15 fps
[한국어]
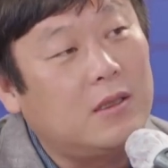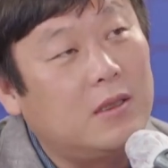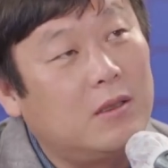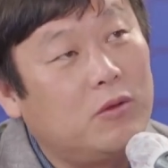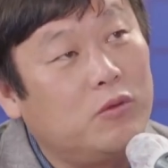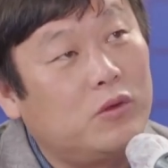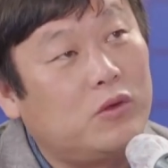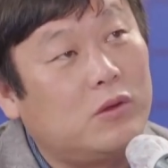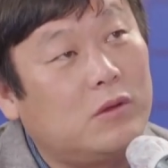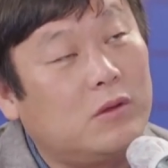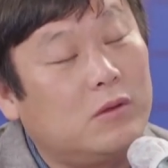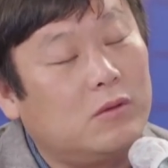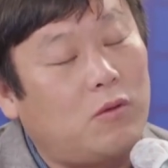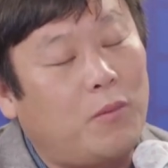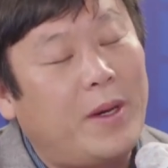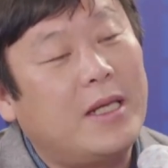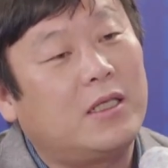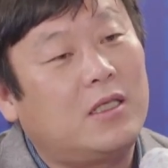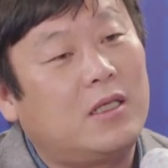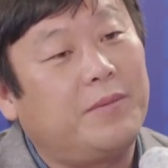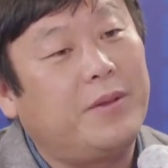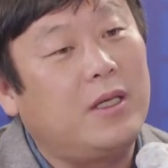뉴스, 오마이
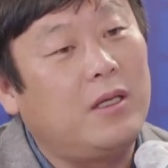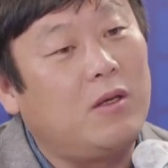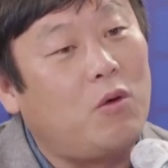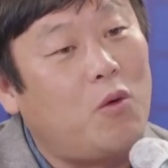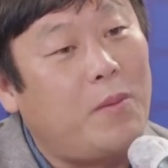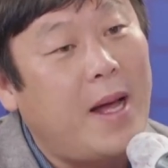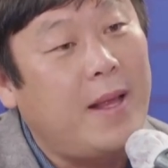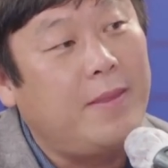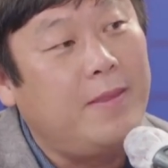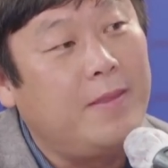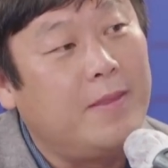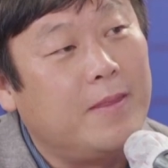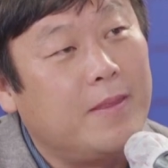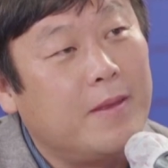TV로만